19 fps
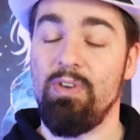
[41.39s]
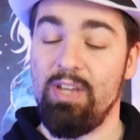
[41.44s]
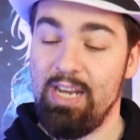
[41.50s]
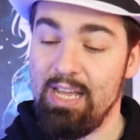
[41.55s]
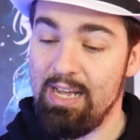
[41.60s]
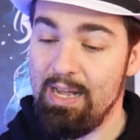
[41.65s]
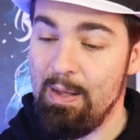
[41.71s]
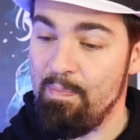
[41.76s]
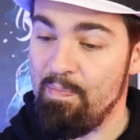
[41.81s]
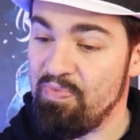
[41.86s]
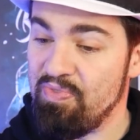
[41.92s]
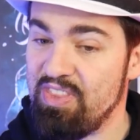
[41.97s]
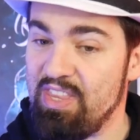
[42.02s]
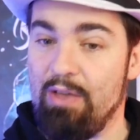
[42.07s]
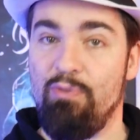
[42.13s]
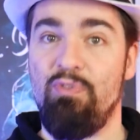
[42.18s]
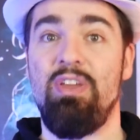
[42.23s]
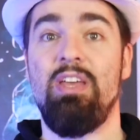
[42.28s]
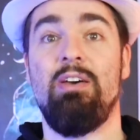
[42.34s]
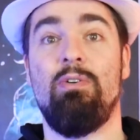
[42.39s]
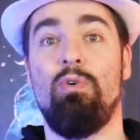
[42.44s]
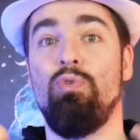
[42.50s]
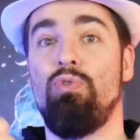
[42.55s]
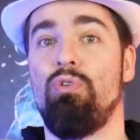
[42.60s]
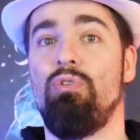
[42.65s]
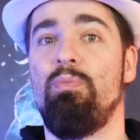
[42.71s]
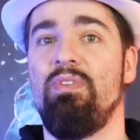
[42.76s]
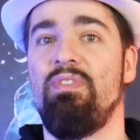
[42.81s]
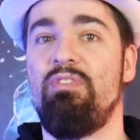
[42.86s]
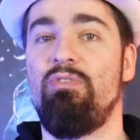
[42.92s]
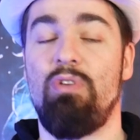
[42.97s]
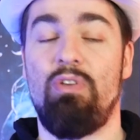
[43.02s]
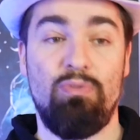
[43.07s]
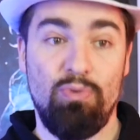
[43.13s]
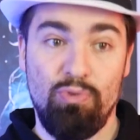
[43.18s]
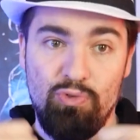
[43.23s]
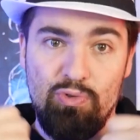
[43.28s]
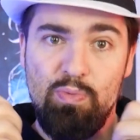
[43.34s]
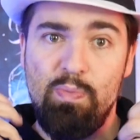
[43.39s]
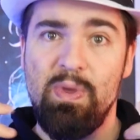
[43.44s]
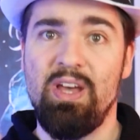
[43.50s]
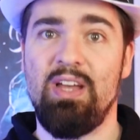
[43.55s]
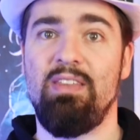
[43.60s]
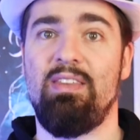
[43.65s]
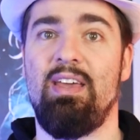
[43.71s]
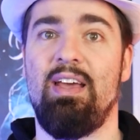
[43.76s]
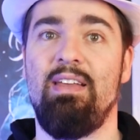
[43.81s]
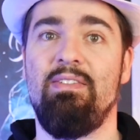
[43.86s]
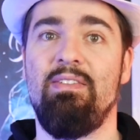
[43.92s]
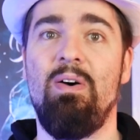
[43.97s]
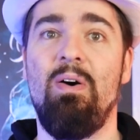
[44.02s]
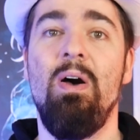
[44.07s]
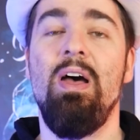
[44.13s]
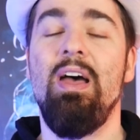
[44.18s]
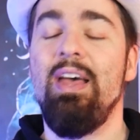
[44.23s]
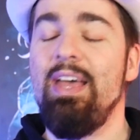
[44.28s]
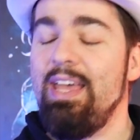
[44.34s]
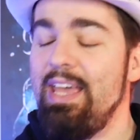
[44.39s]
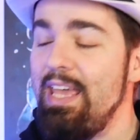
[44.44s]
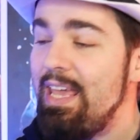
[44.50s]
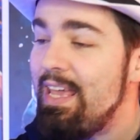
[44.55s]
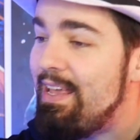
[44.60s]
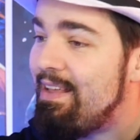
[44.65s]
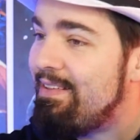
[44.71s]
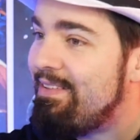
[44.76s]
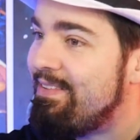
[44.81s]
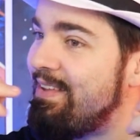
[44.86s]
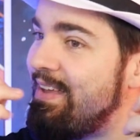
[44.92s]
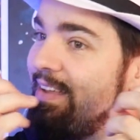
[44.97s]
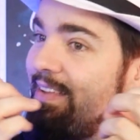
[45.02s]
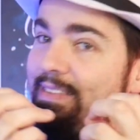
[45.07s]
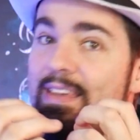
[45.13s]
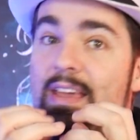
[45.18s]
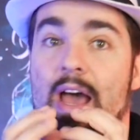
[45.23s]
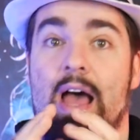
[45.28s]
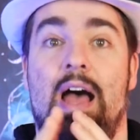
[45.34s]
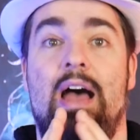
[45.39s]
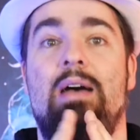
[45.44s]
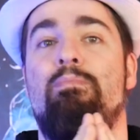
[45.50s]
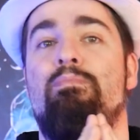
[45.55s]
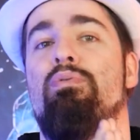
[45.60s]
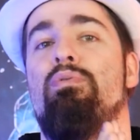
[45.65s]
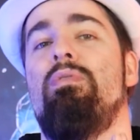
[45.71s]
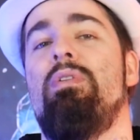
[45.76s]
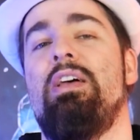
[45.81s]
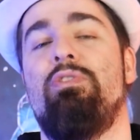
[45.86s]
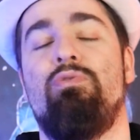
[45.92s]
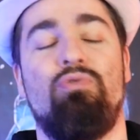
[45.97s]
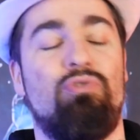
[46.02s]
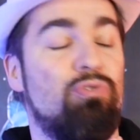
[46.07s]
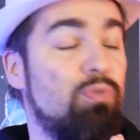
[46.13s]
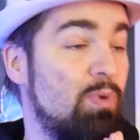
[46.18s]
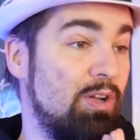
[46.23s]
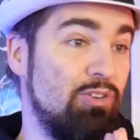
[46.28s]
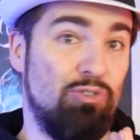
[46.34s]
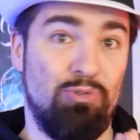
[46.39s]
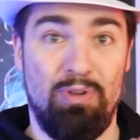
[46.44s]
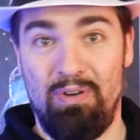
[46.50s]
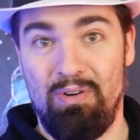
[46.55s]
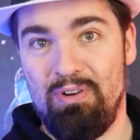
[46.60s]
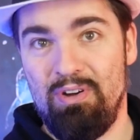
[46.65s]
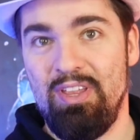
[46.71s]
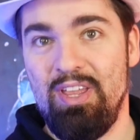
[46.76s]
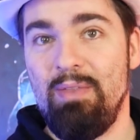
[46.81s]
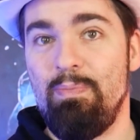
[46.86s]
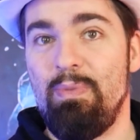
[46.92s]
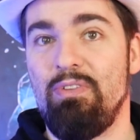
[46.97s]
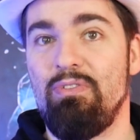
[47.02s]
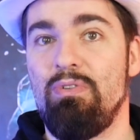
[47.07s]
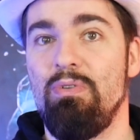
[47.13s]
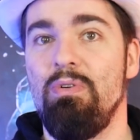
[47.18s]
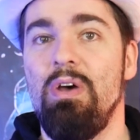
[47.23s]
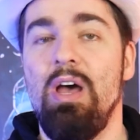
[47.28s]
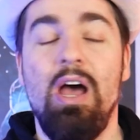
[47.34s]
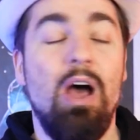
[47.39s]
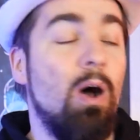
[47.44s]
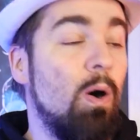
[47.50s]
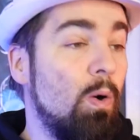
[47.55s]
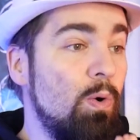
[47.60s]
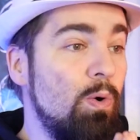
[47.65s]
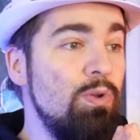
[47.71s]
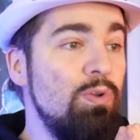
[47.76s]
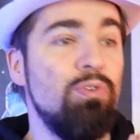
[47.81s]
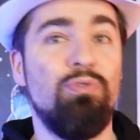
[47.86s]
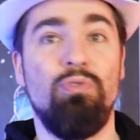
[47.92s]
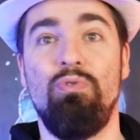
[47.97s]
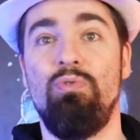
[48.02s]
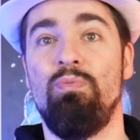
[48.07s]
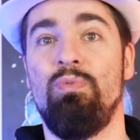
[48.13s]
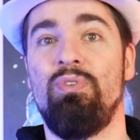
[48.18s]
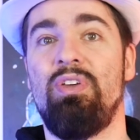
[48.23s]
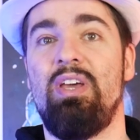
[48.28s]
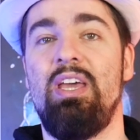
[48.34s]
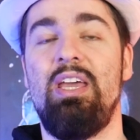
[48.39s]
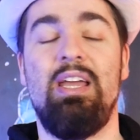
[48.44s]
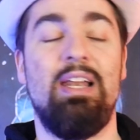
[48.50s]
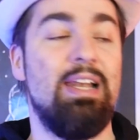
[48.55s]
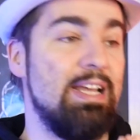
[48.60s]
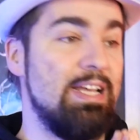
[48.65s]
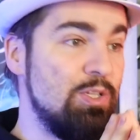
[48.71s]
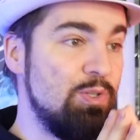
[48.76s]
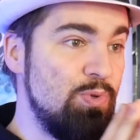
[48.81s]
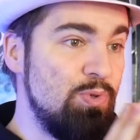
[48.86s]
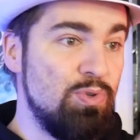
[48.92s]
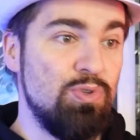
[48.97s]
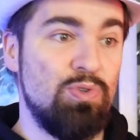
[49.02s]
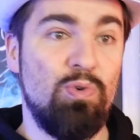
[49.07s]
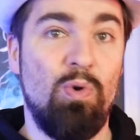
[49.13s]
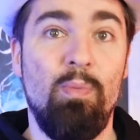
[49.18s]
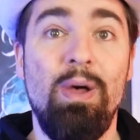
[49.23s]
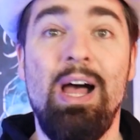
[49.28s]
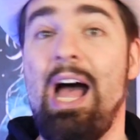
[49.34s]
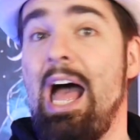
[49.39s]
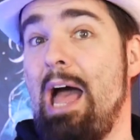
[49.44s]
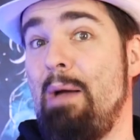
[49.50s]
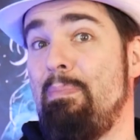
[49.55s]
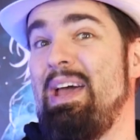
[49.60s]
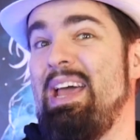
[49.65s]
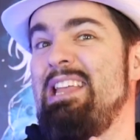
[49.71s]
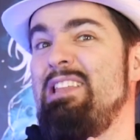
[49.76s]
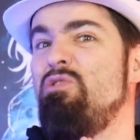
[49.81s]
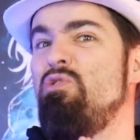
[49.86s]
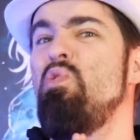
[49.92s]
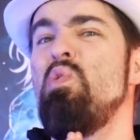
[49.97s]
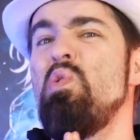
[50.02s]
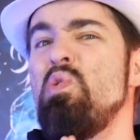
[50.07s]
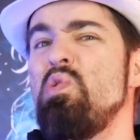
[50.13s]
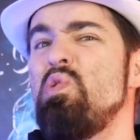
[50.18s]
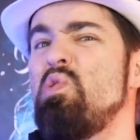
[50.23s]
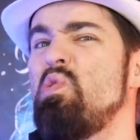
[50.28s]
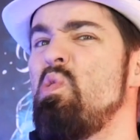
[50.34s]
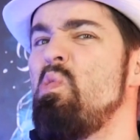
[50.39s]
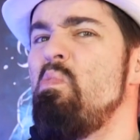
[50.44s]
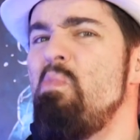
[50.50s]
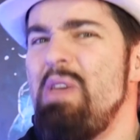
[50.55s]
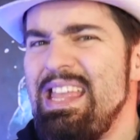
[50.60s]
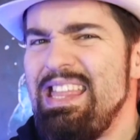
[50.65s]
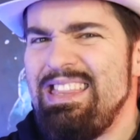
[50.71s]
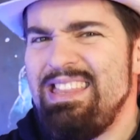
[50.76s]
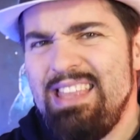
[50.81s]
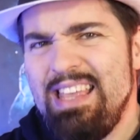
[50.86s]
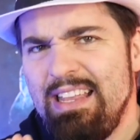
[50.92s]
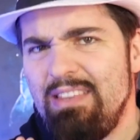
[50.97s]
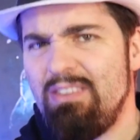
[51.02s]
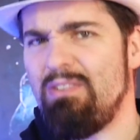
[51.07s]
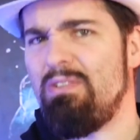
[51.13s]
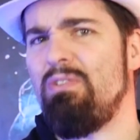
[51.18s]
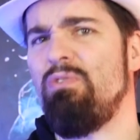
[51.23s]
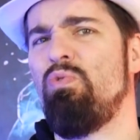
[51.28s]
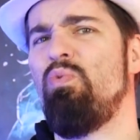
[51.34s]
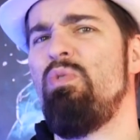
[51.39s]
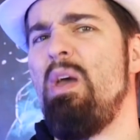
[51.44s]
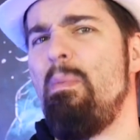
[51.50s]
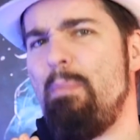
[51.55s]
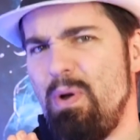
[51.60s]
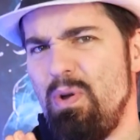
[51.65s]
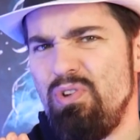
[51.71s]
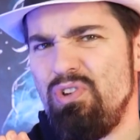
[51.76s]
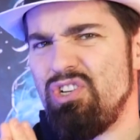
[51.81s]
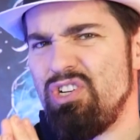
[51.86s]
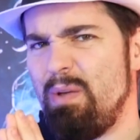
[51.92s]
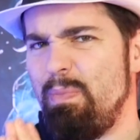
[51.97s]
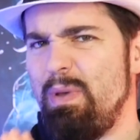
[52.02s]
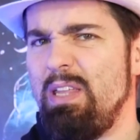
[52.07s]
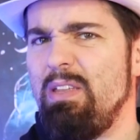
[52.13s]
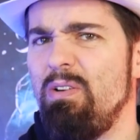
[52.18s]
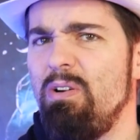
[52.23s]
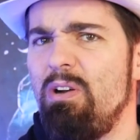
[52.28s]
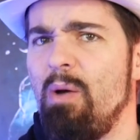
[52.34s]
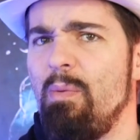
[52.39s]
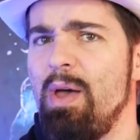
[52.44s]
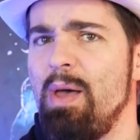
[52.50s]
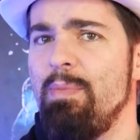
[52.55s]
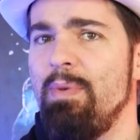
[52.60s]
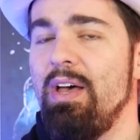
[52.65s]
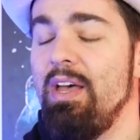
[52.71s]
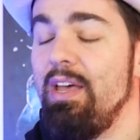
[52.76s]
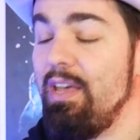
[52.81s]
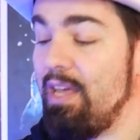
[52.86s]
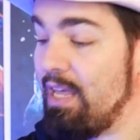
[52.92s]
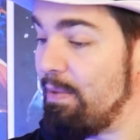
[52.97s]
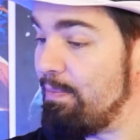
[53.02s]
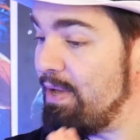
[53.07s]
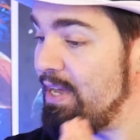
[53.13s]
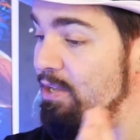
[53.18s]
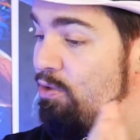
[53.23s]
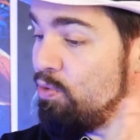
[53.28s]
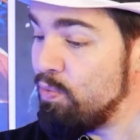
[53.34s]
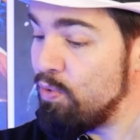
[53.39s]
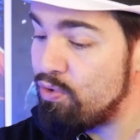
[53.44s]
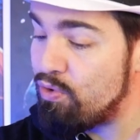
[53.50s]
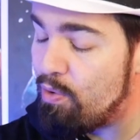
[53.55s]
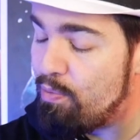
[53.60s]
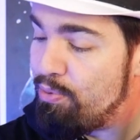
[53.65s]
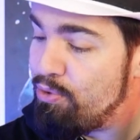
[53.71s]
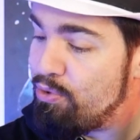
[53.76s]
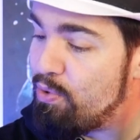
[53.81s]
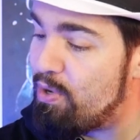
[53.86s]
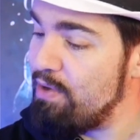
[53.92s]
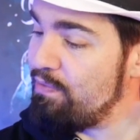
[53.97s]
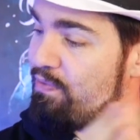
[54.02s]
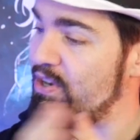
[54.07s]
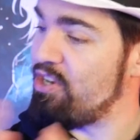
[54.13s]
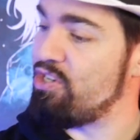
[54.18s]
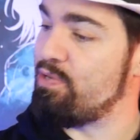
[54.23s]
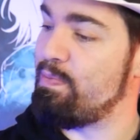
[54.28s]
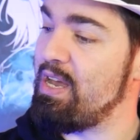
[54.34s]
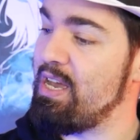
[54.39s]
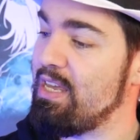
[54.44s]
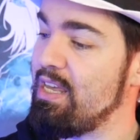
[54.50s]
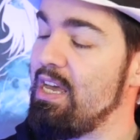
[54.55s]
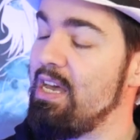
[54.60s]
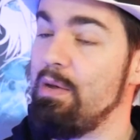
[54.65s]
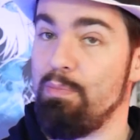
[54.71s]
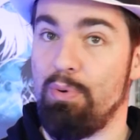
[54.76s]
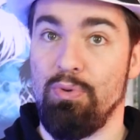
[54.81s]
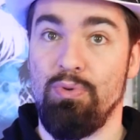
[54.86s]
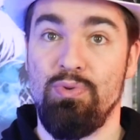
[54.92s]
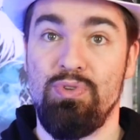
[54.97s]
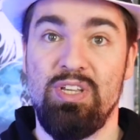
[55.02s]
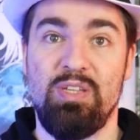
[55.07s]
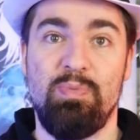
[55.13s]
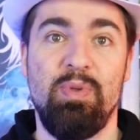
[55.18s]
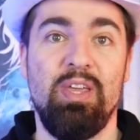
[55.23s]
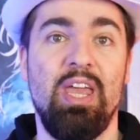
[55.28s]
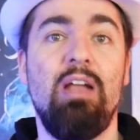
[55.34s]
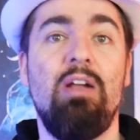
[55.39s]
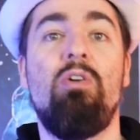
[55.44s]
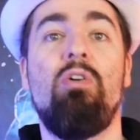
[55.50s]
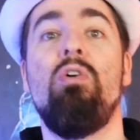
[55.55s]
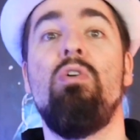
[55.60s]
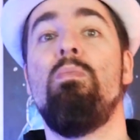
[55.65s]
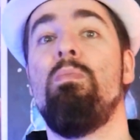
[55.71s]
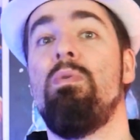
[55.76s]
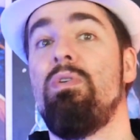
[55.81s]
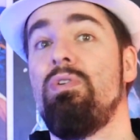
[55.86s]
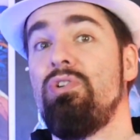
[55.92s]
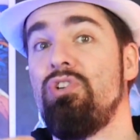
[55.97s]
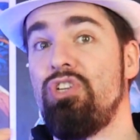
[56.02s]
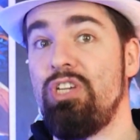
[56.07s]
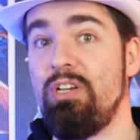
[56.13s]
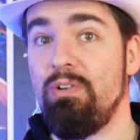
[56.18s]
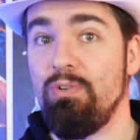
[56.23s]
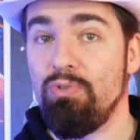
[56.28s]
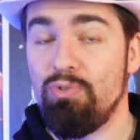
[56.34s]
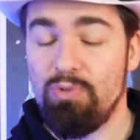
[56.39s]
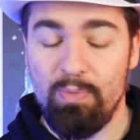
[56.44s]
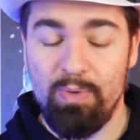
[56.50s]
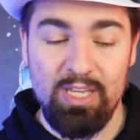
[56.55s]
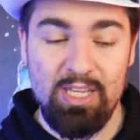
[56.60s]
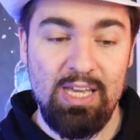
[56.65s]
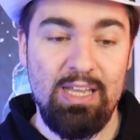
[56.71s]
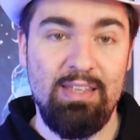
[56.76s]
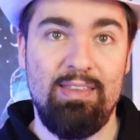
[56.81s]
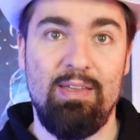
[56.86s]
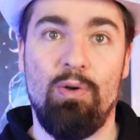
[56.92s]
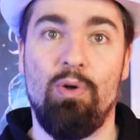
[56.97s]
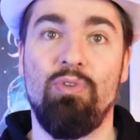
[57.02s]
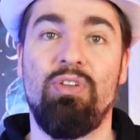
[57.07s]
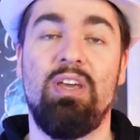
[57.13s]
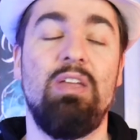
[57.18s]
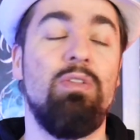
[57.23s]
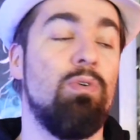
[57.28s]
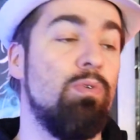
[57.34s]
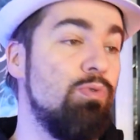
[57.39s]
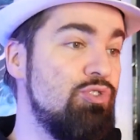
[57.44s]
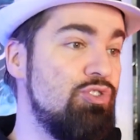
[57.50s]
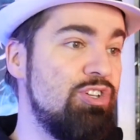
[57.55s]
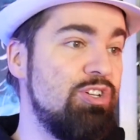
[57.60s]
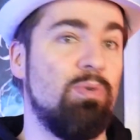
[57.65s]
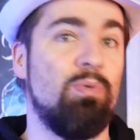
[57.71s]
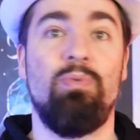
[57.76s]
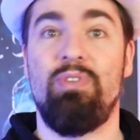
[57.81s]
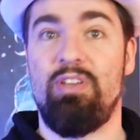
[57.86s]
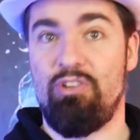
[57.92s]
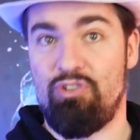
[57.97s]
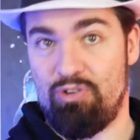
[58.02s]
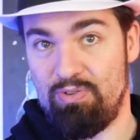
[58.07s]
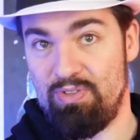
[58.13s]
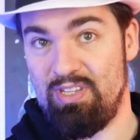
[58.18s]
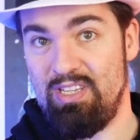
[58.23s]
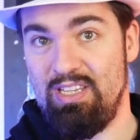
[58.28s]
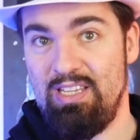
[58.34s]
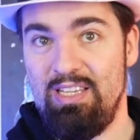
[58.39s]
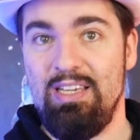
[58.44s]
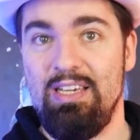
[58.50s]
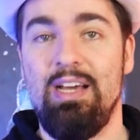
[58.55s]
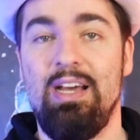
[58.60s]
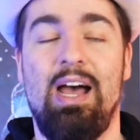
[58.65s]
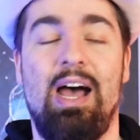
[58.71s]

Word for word: Et là, t'avais un retournement de situation super intéressant, et ça a été un peu la douche froide, je dois le reconnaître, parce que au lieu de nous montrer la suite de ce combat, après deux semaines d'attente où il n'y a pas eu de chapitre quand même, et eh ben il nous montre plutôt un flashback pour nous expliquer comment Gigantomachia était rentré dans le giron des gentils.